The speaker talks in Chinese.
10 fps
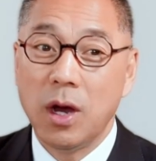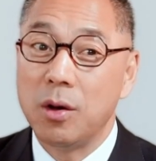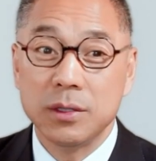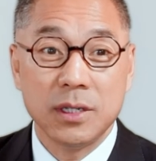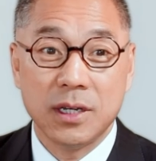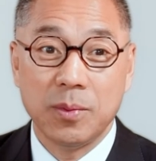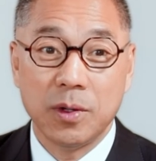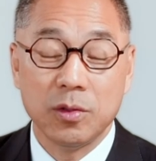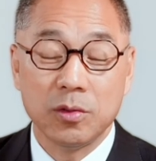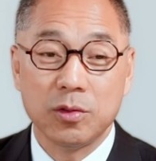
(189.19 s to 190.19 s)
好几个
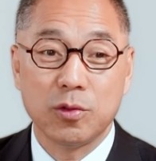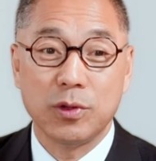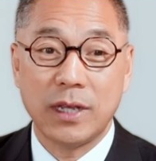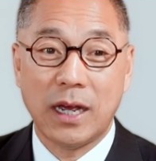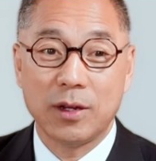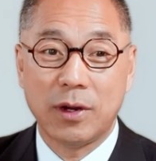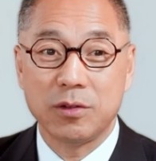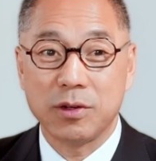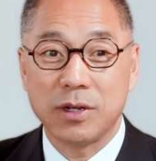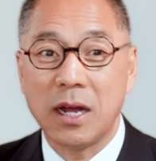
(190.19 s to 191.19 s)
朋友都是国家的元
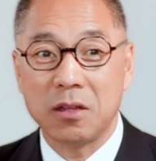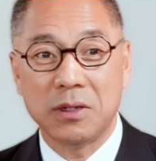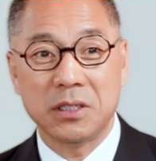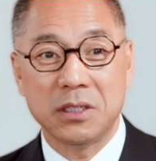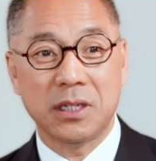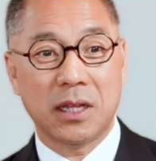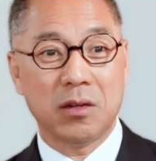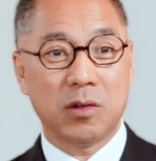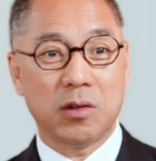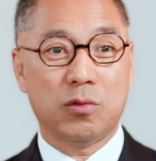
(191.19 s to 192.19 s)
首，看到王岐山在
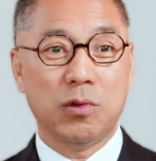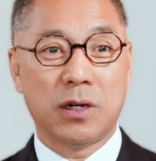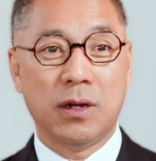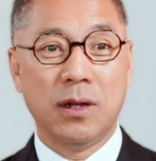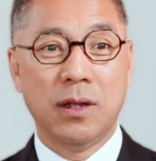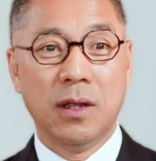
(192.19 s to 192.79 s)
那块坐着，